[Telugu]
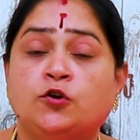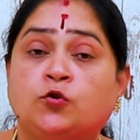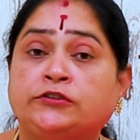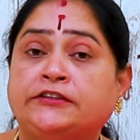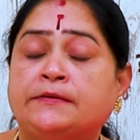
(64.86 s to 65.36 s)

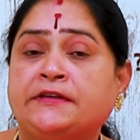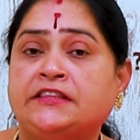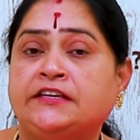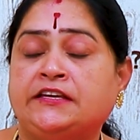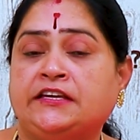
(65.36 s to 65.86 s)

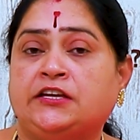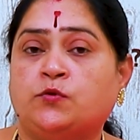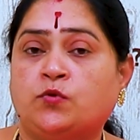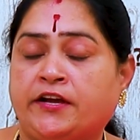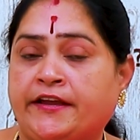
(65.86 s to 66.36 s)
కొంతమందికి
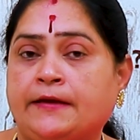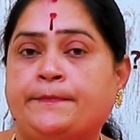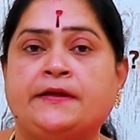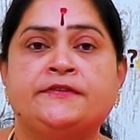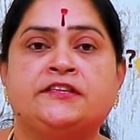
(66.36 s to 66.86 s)
ఒకే
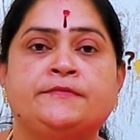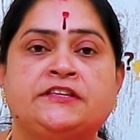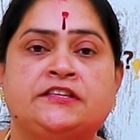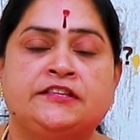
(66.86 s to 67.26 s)
ప్రమిద మీద